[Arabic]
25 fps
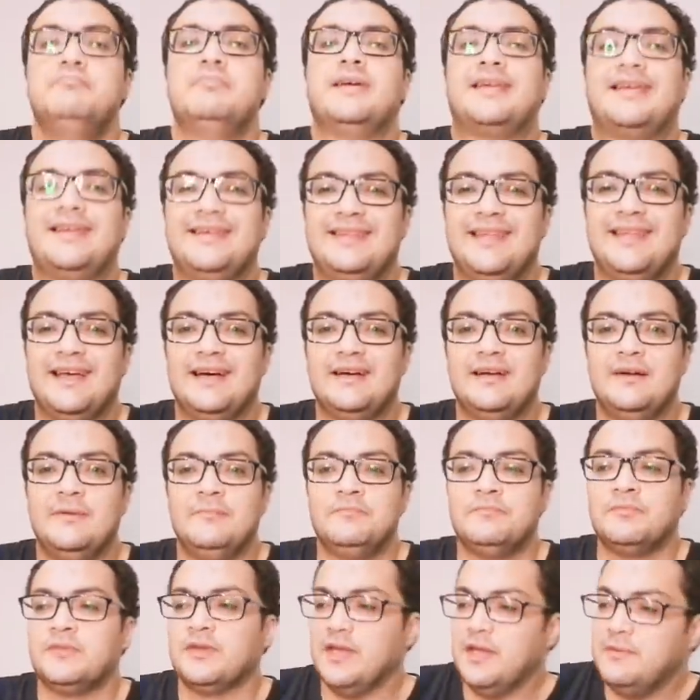بكده
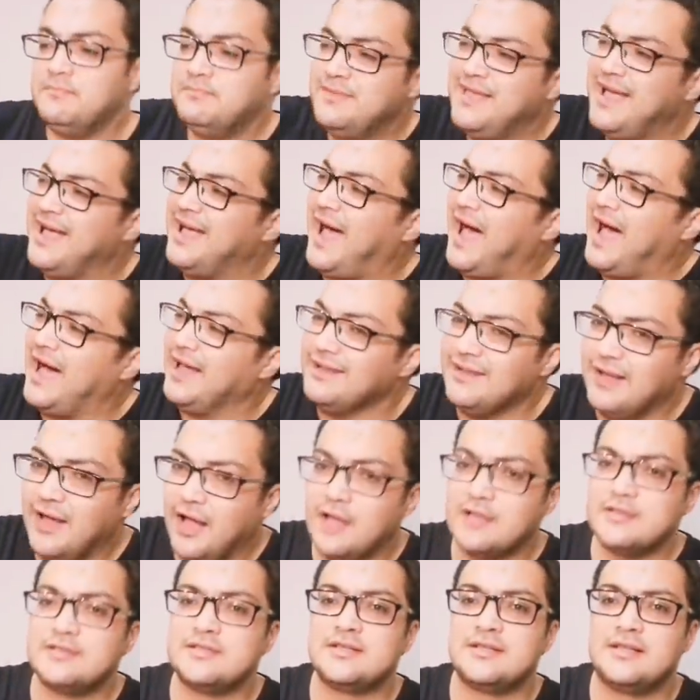ابدا على
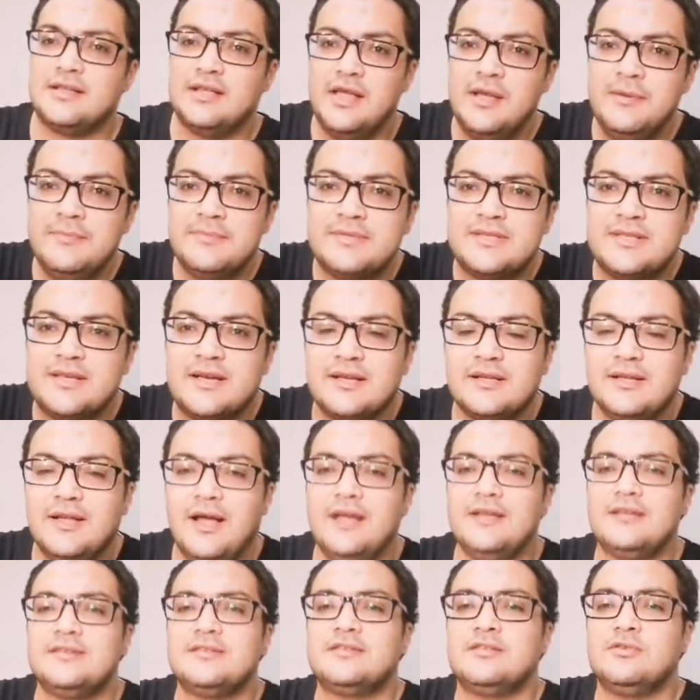الاصل امسك
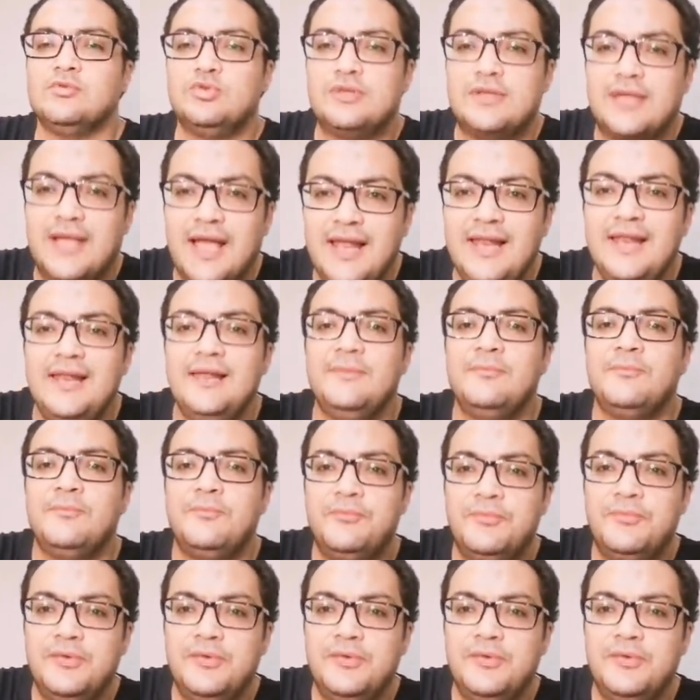الاصل واتكلم